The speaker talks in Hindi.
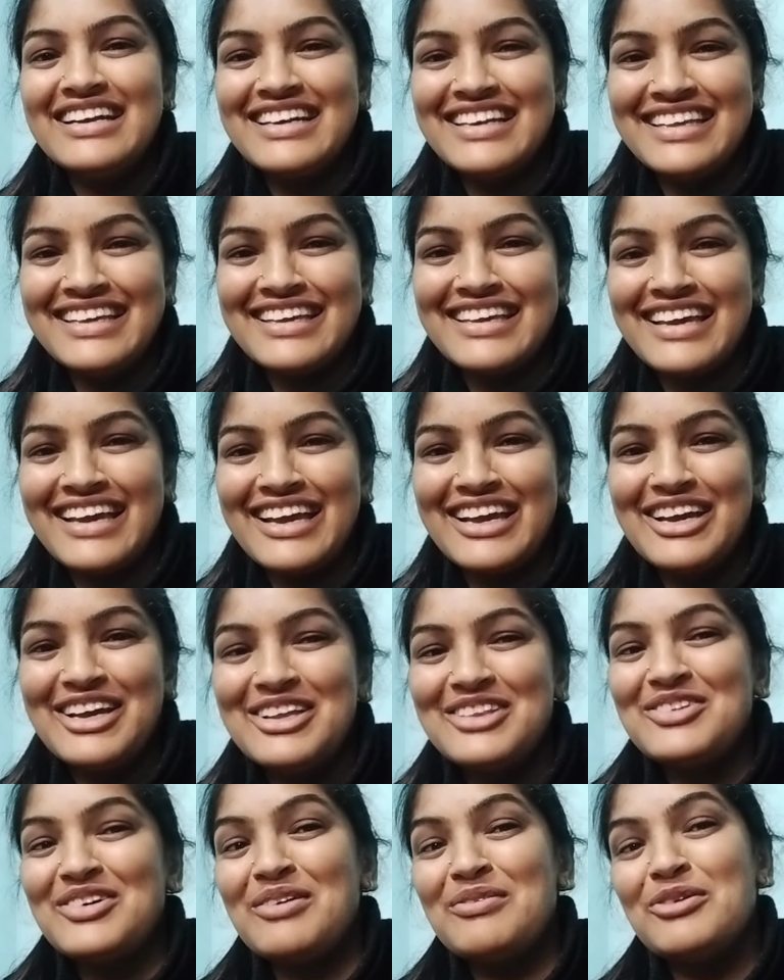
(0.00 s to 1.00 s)
ठीक है
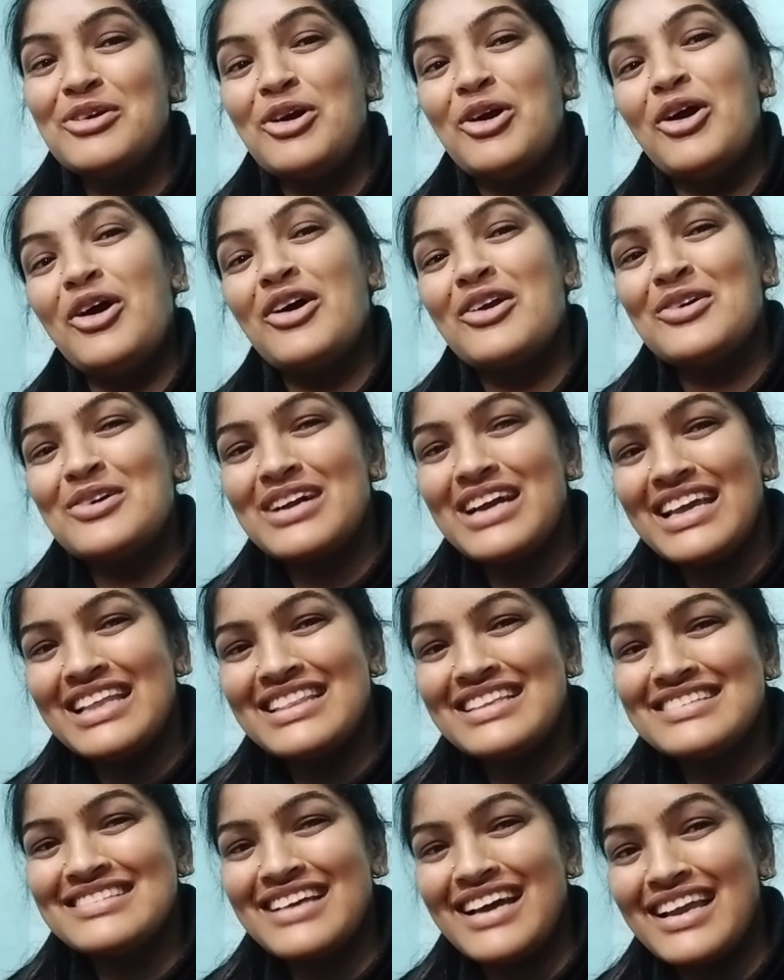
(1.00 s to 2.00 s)
तो अभी औरों का
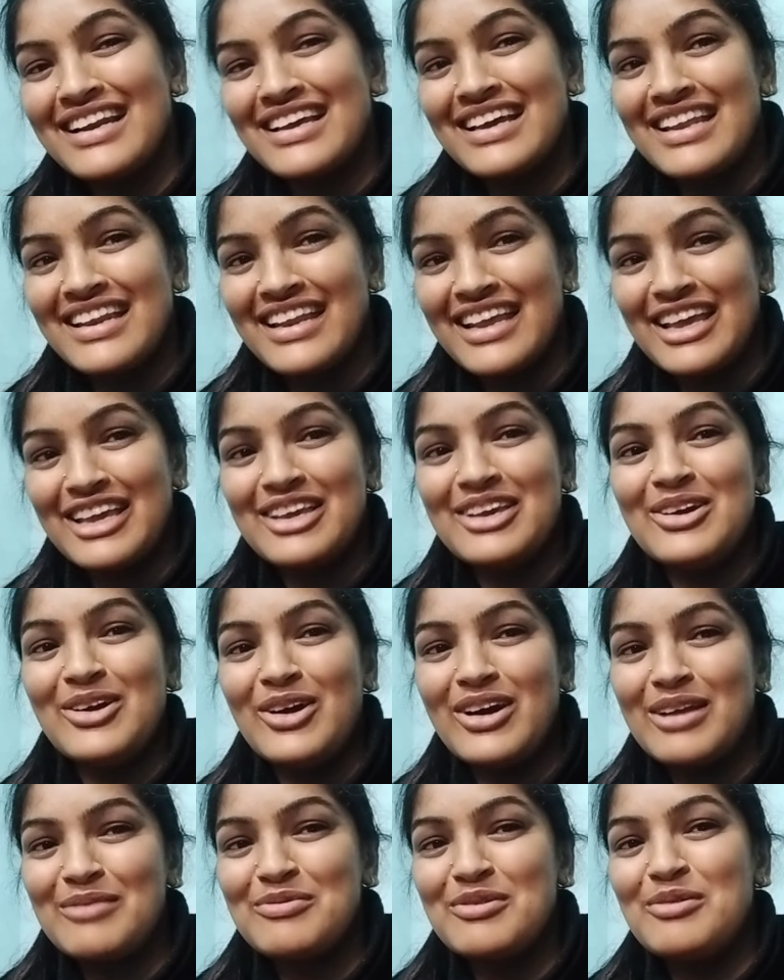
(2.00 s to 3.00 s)
इंतज़ार कर रहे हैं कि
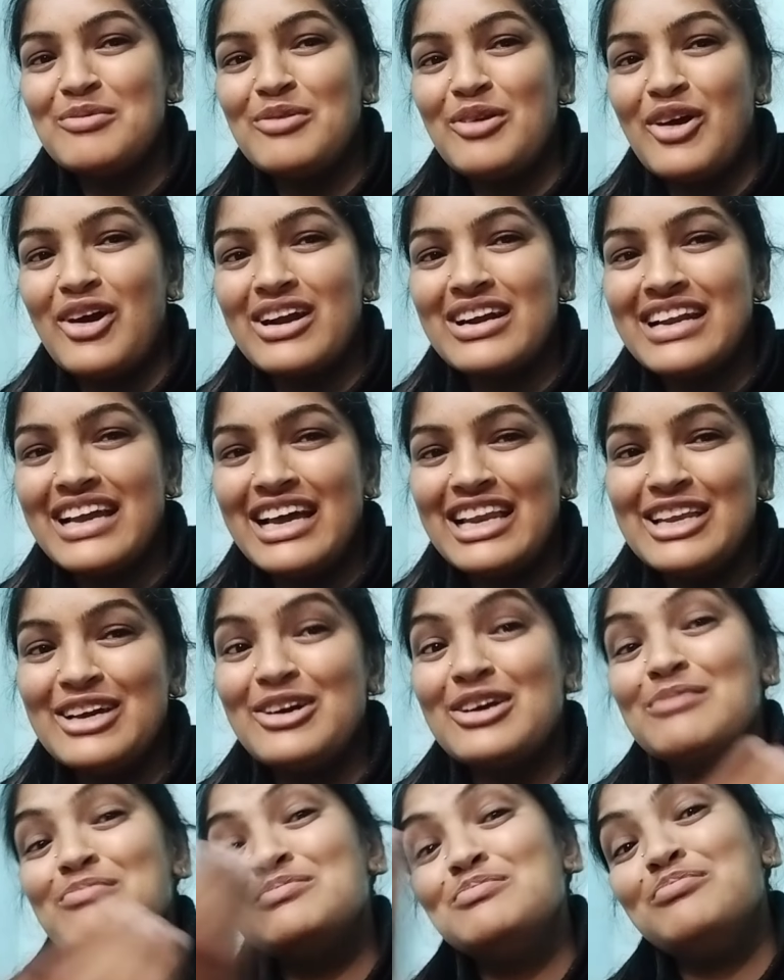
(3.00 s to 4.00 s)
और अपना ब्लॉग डाले
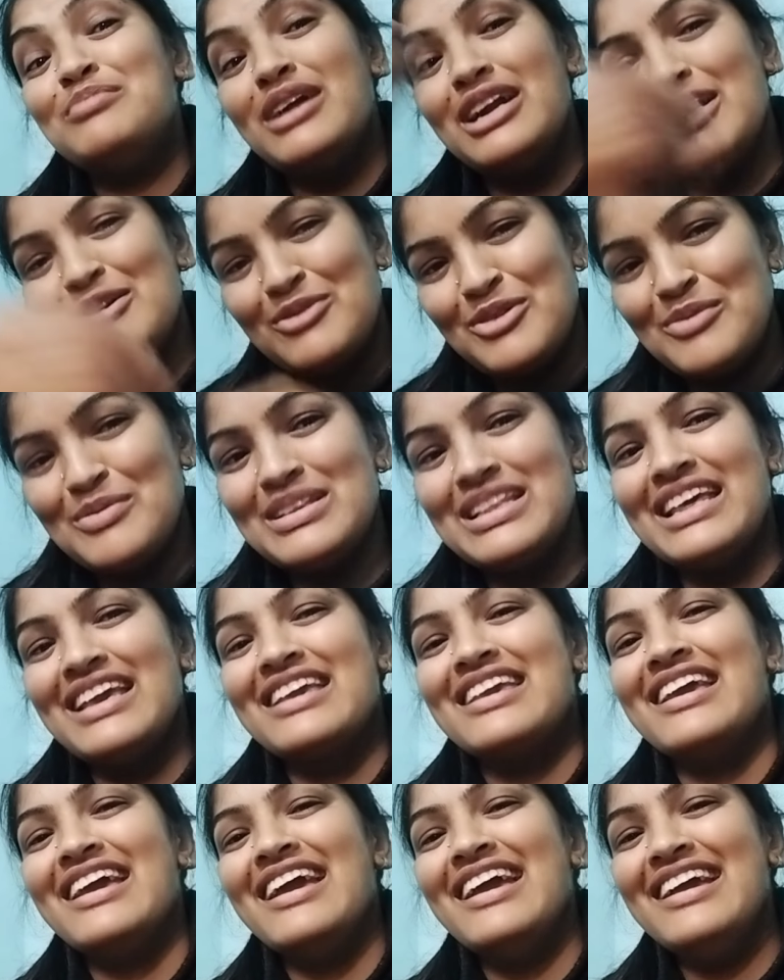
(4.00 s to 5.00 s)
और बड़ा वो भी
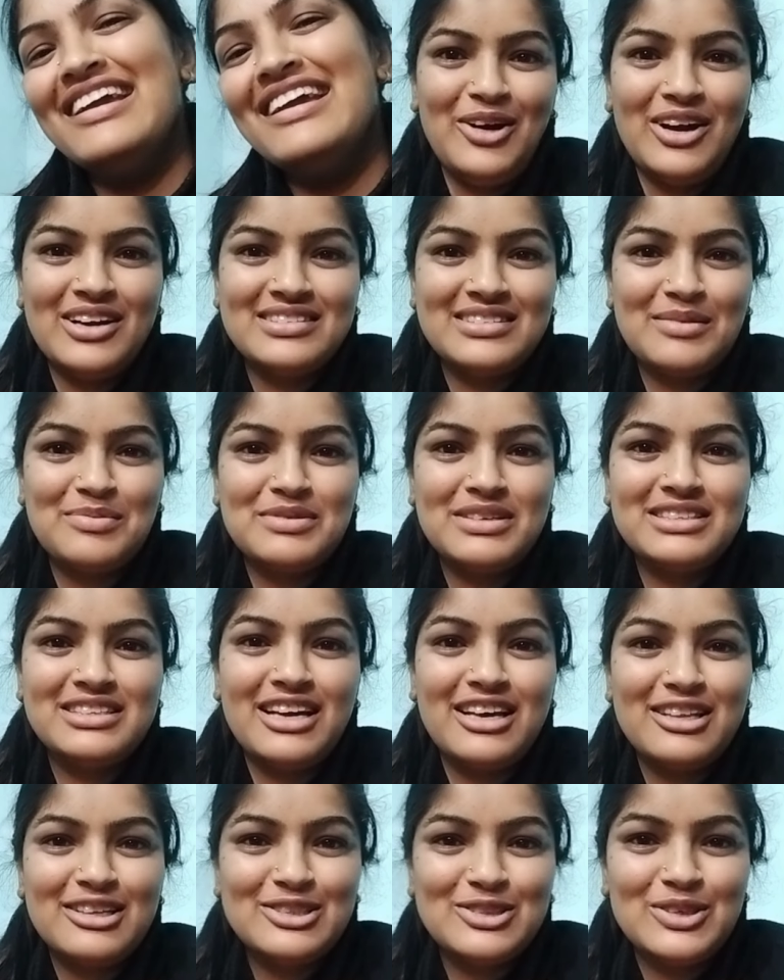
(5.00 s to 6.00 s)
देखे और सबसे
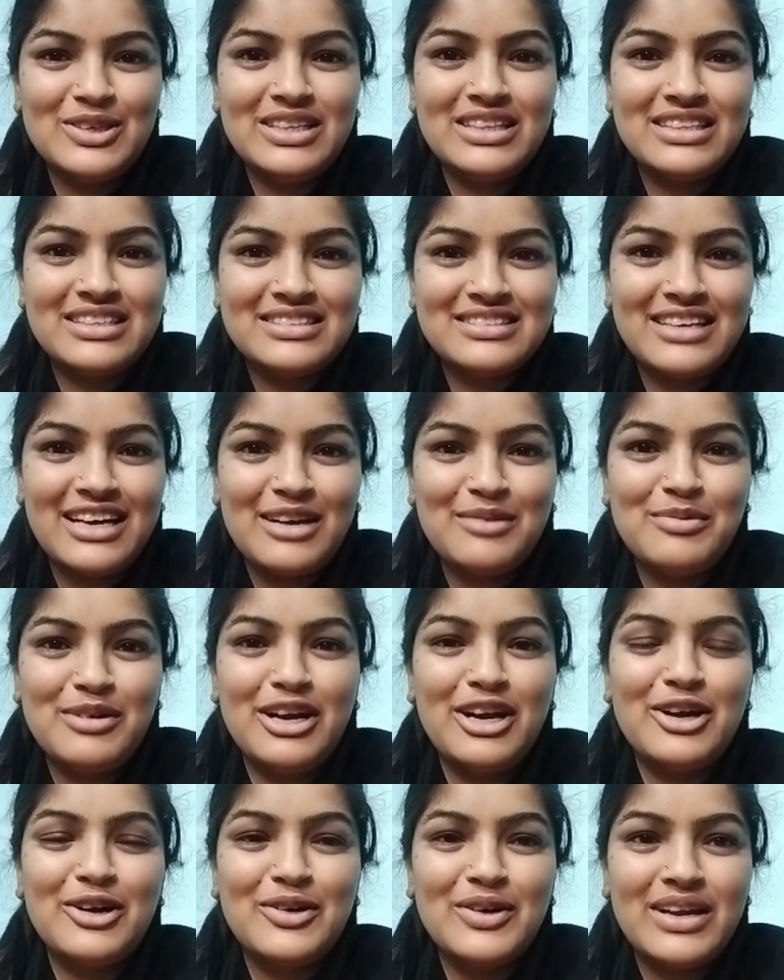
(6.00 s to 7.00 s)
ज़्यादा जो इंतज़ार
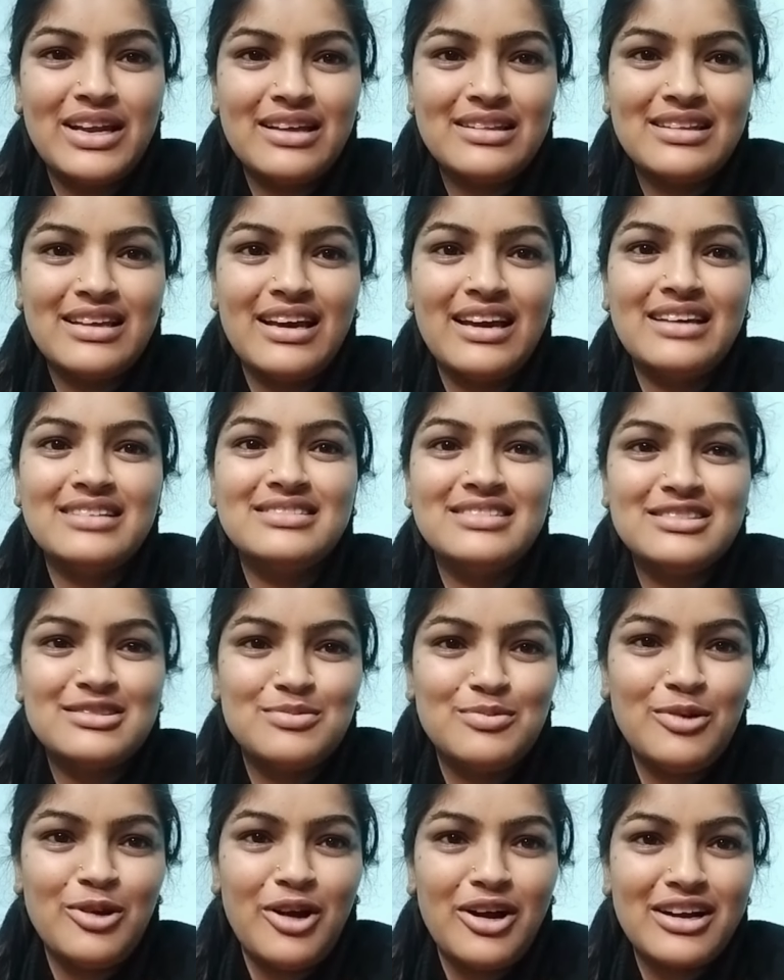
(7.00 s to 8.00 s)
बड़ा को रहता है
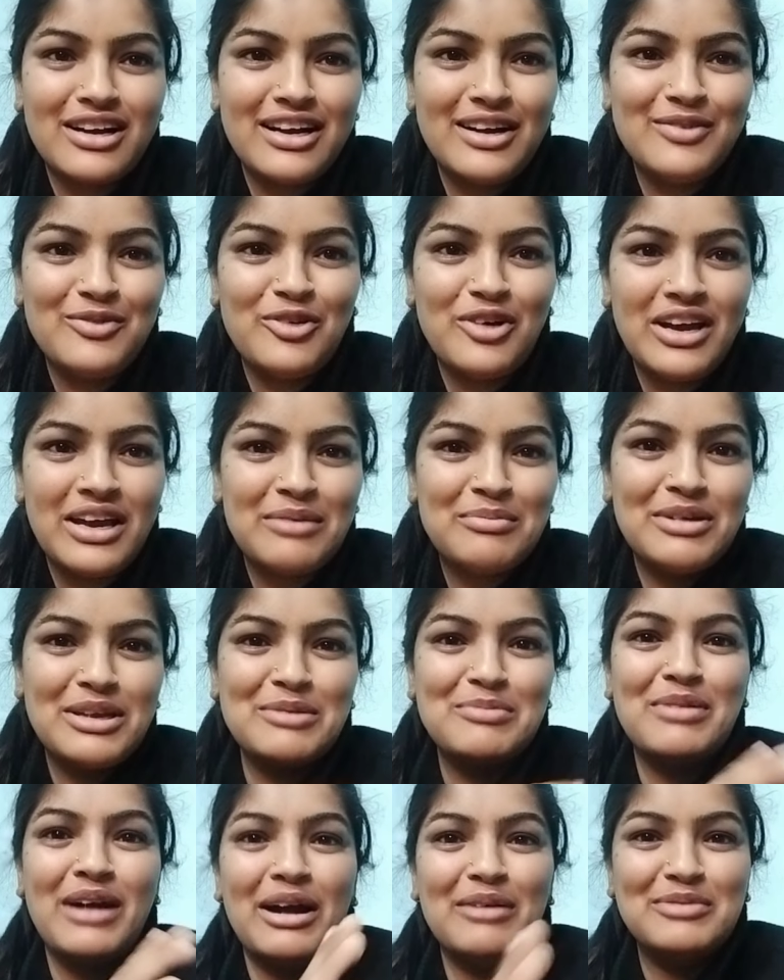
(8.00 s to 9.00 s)
जिस ब्लॉग का वो है
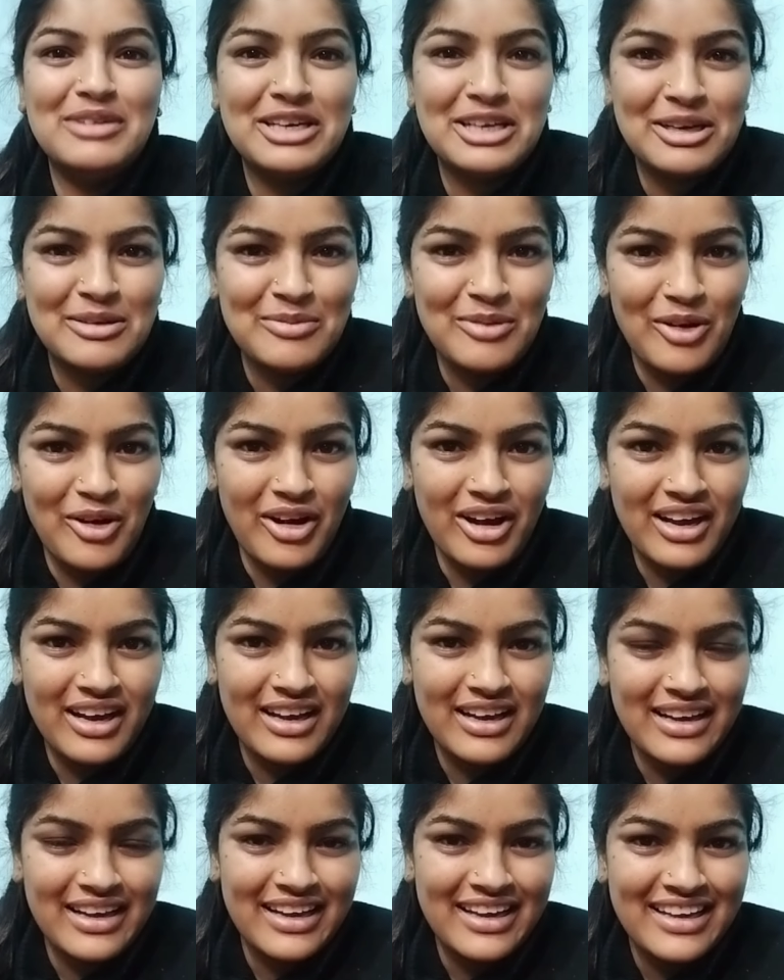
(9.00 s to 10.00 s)
मेरी भाभी का ब्लॉग
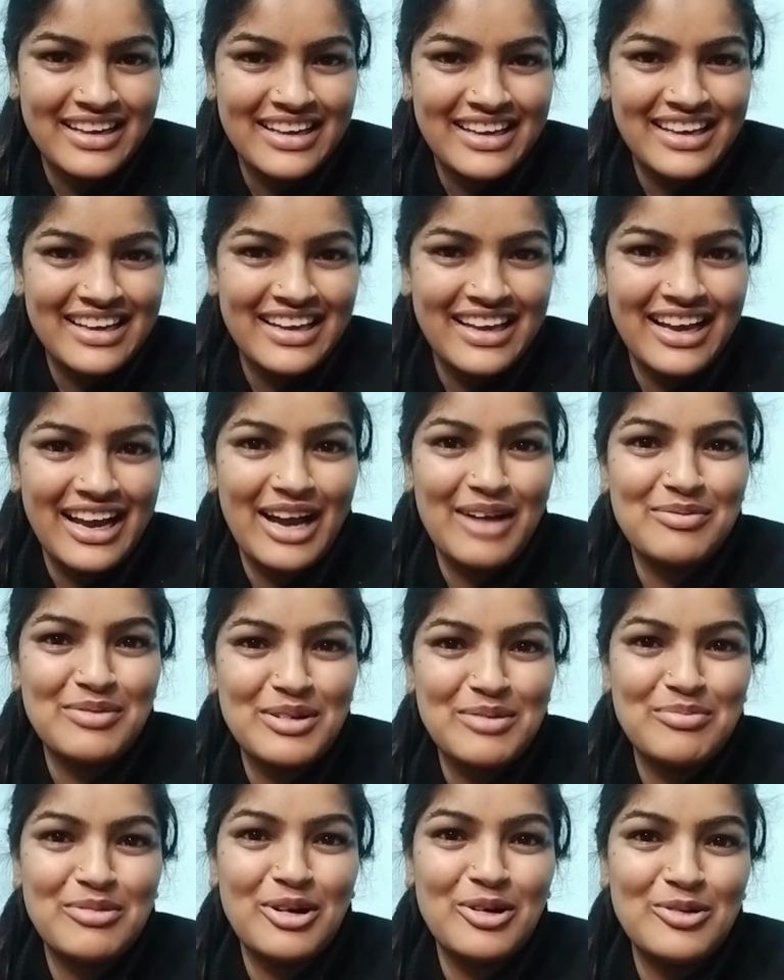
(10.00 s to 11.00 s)

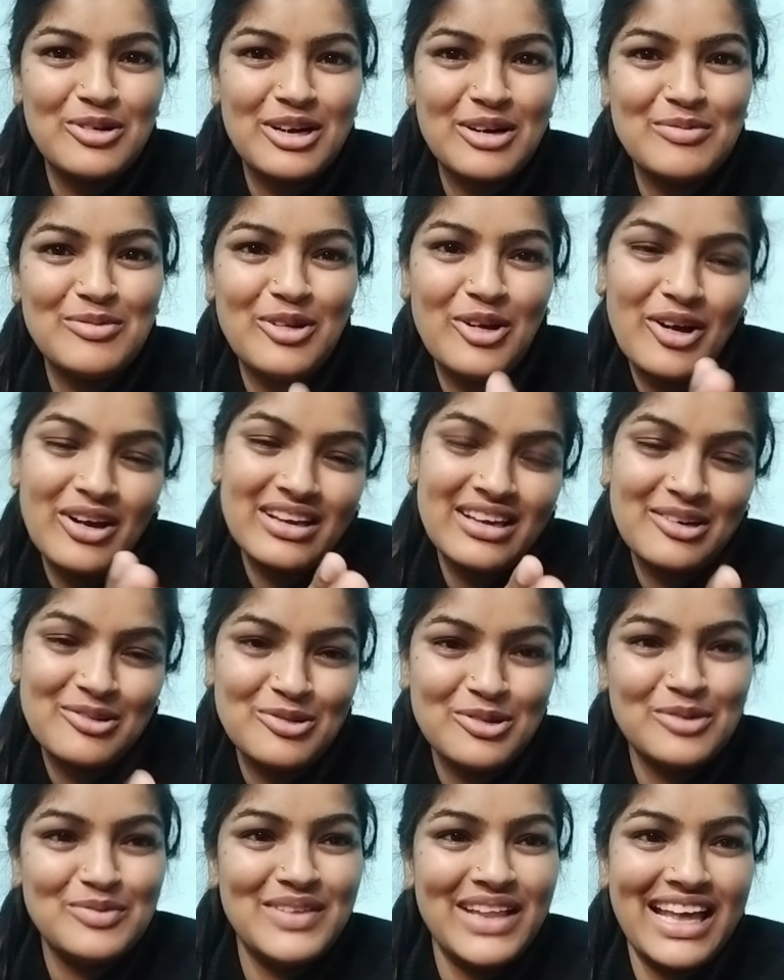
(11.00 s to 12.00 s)
अपनी बहू का ब्लॉग ये खूब